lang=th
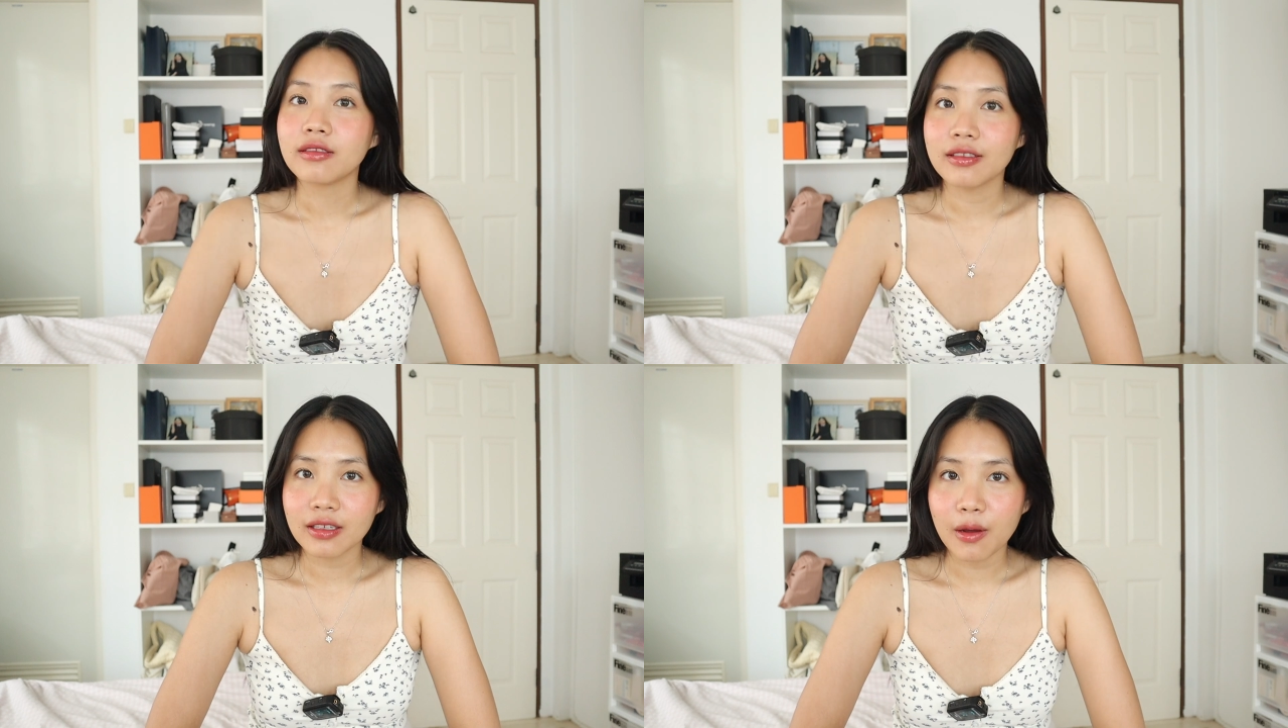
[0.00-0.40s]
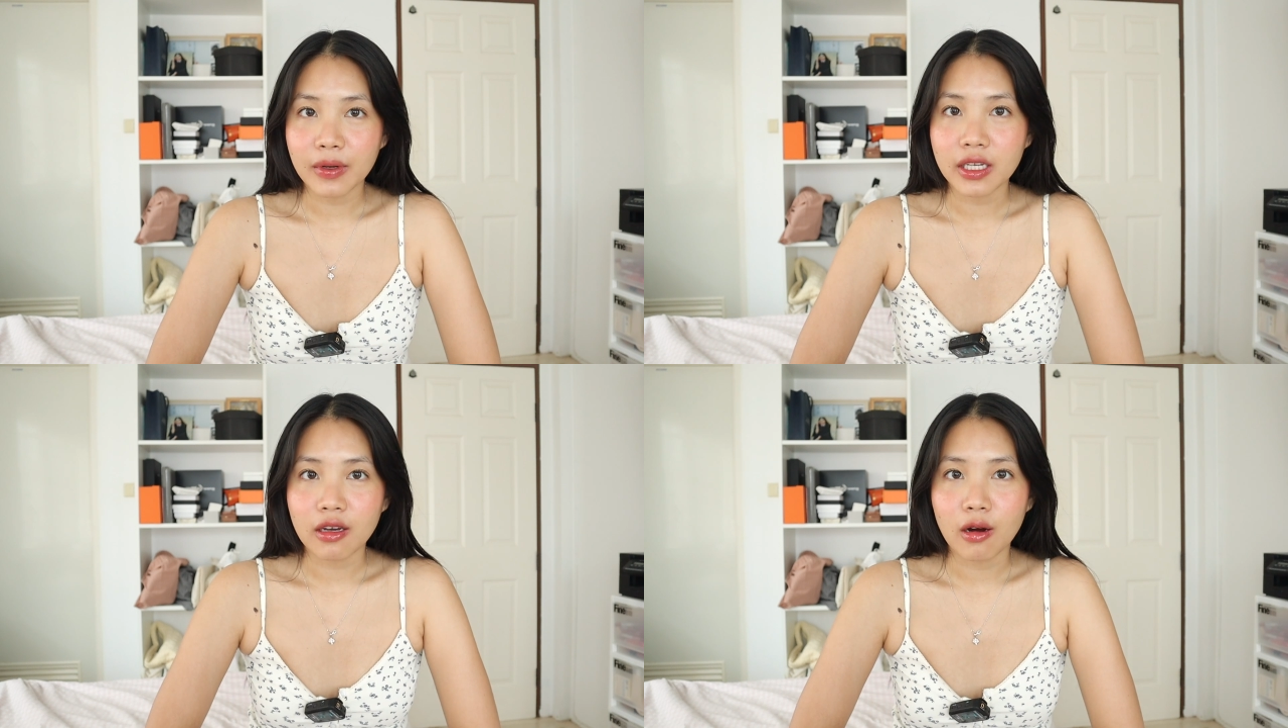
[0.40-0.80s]
ซึ่งใน
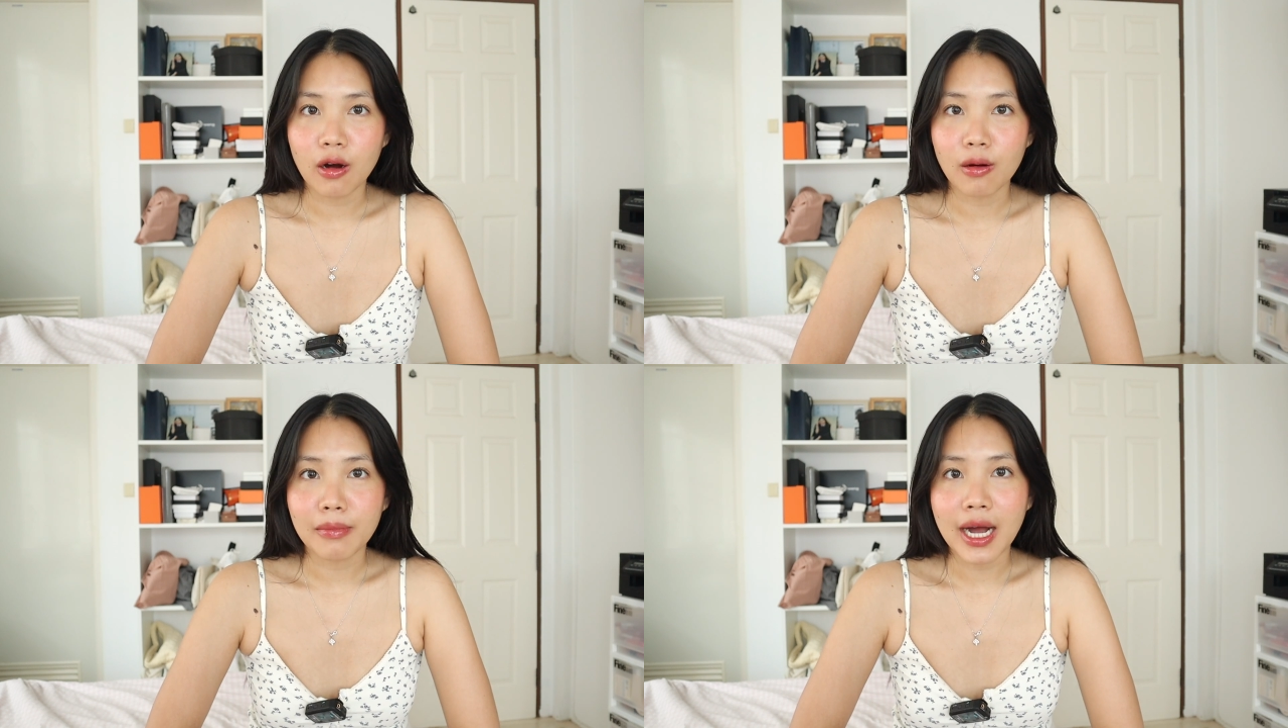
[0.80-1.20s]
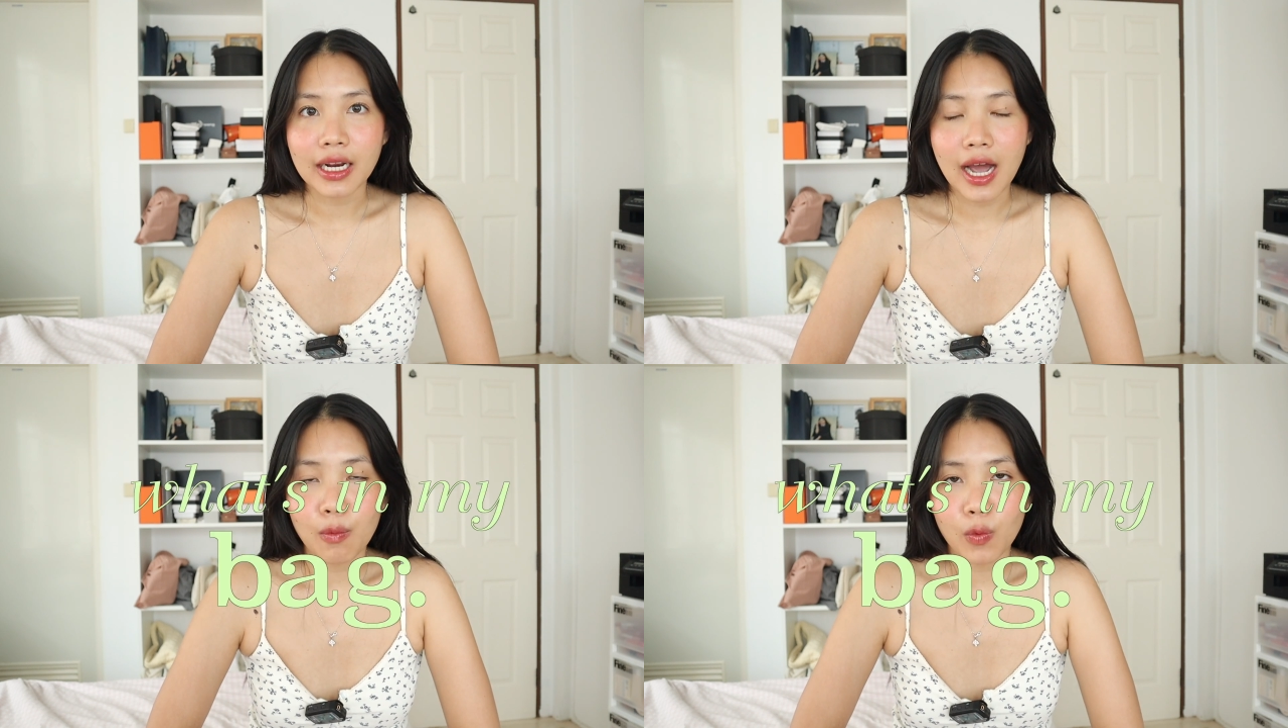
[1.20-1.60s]
วันนี้ออมมา
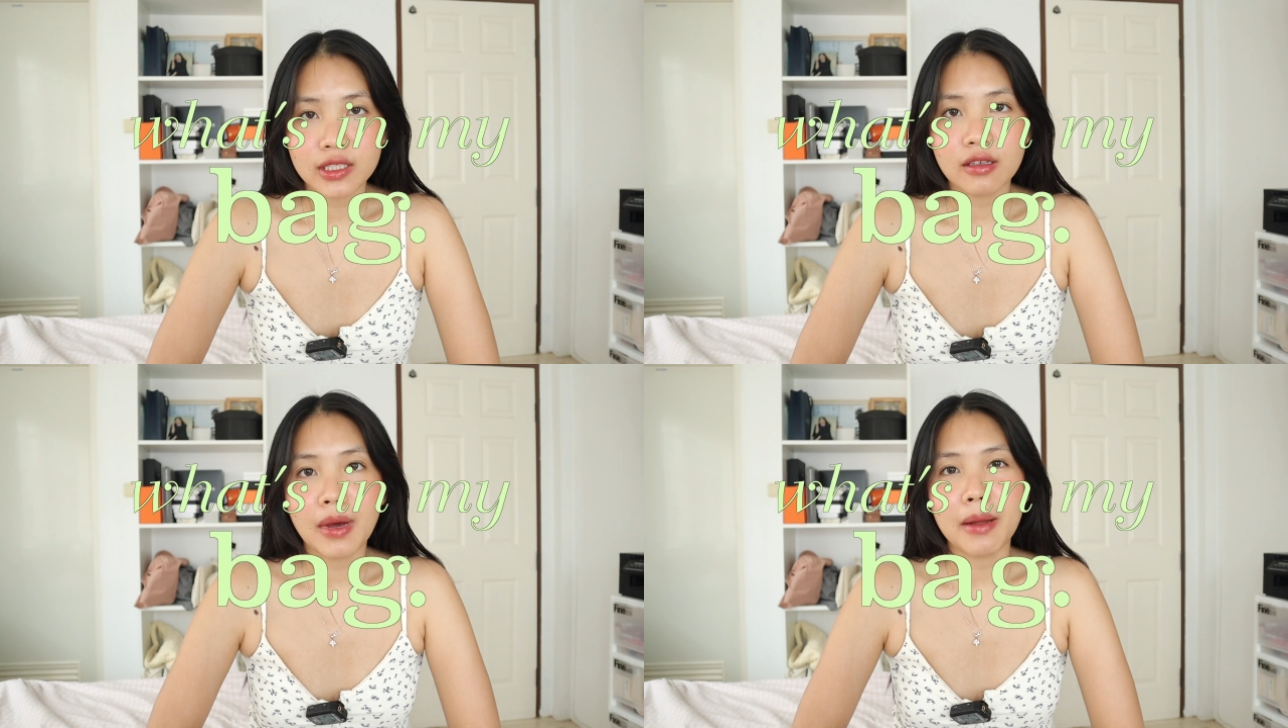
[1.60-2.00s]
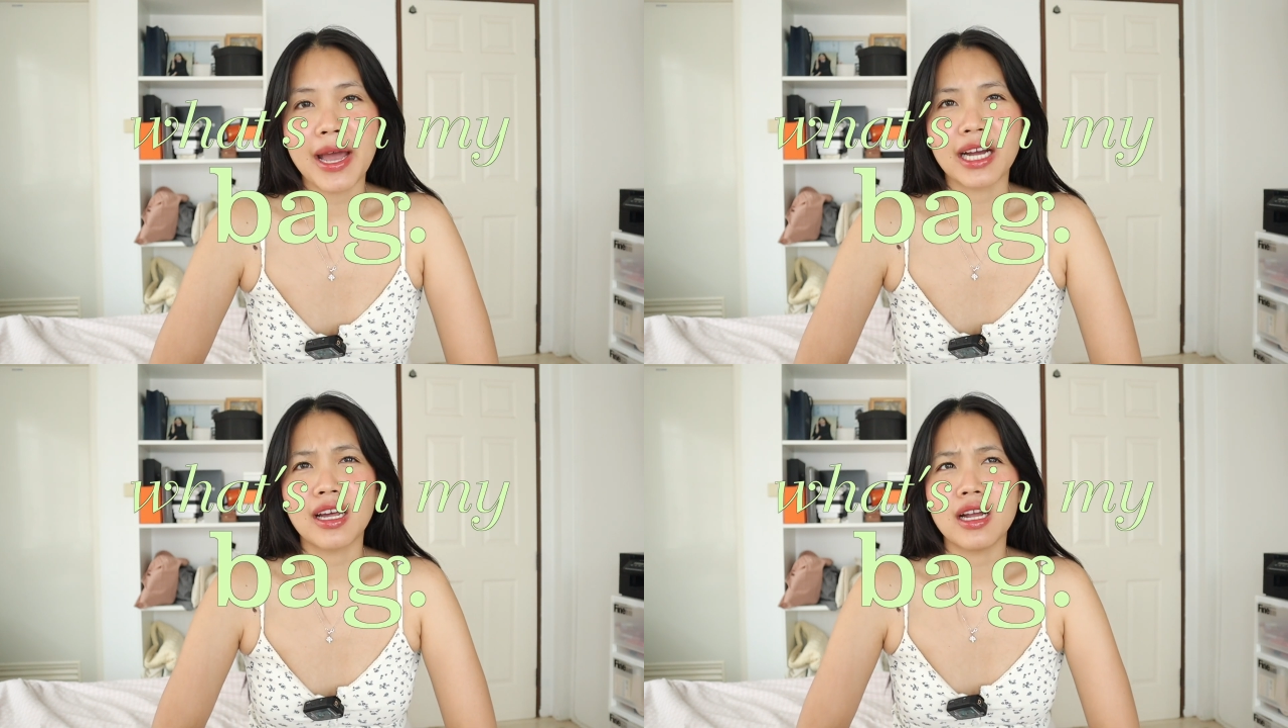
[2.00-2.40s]
ทำ What's in my
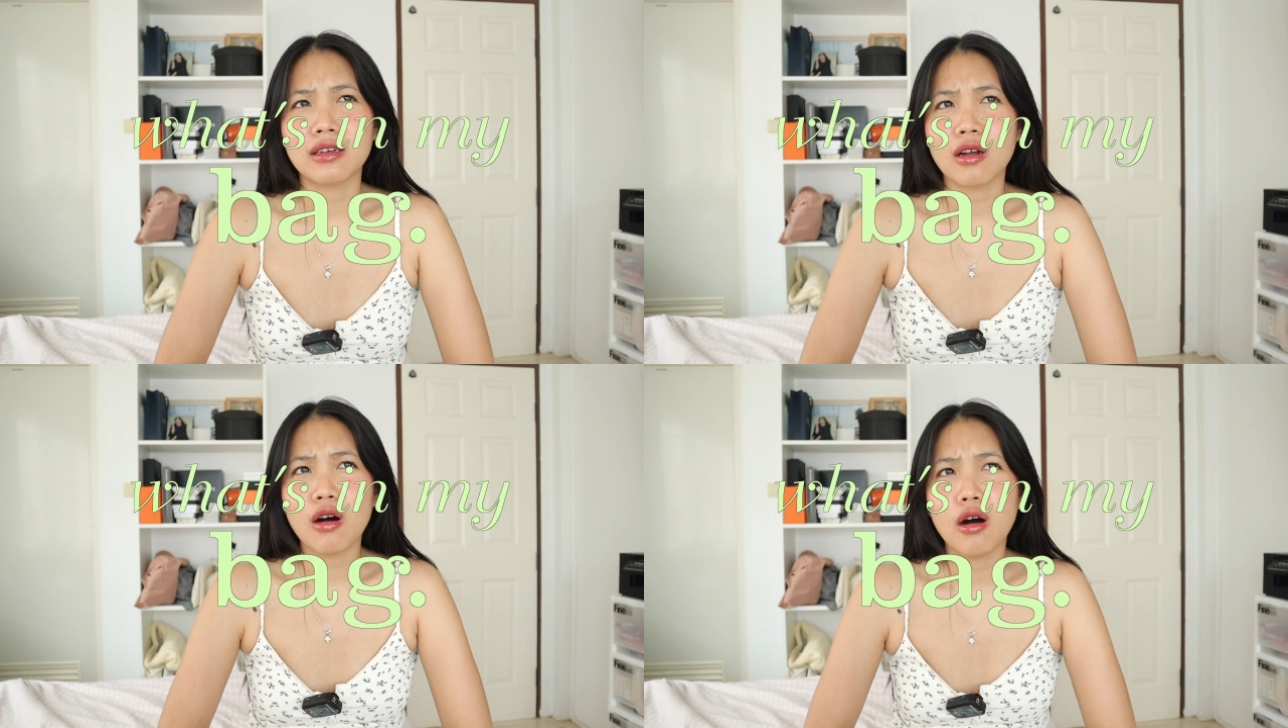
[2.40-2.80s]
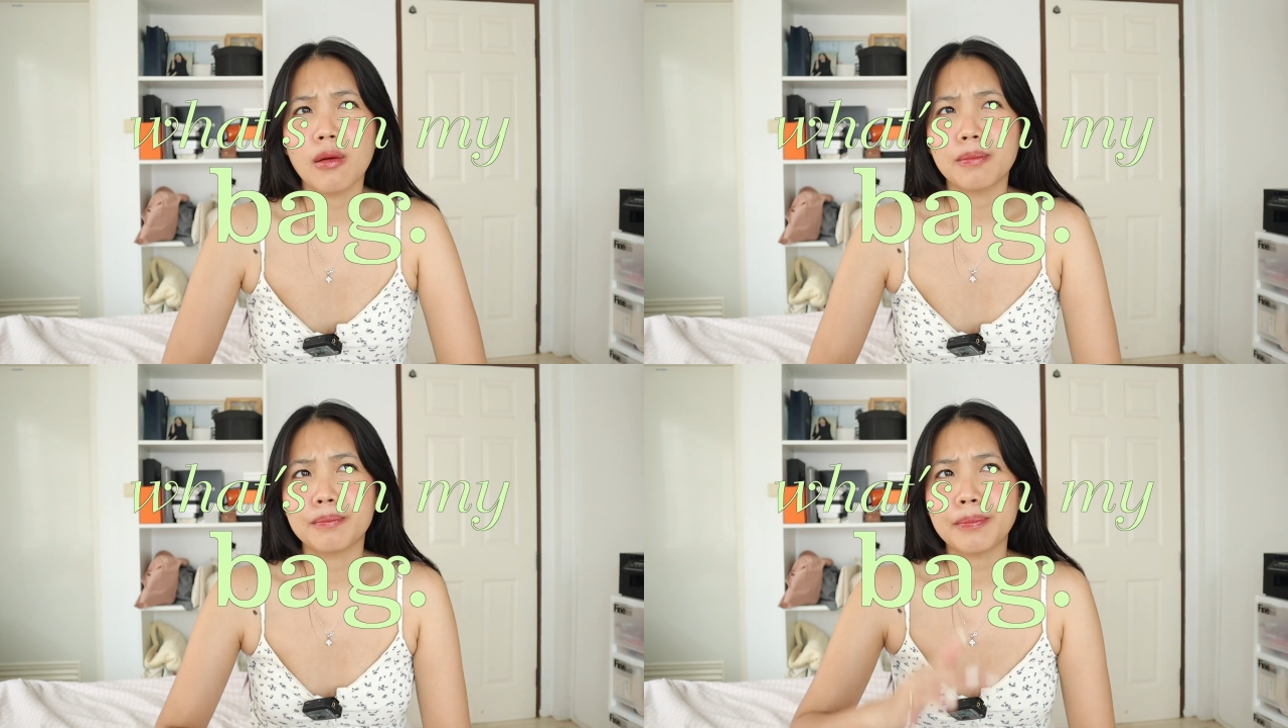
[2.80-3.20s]
bag ในรอ
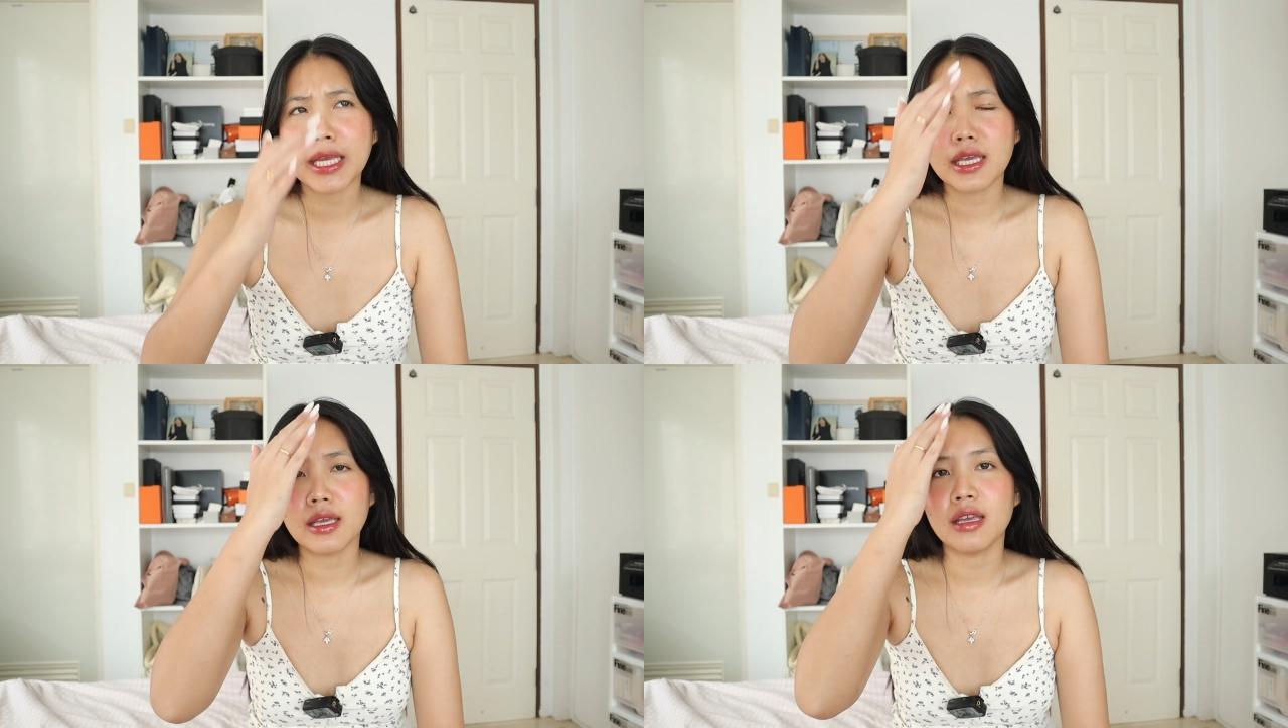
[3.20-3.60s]
บ ปี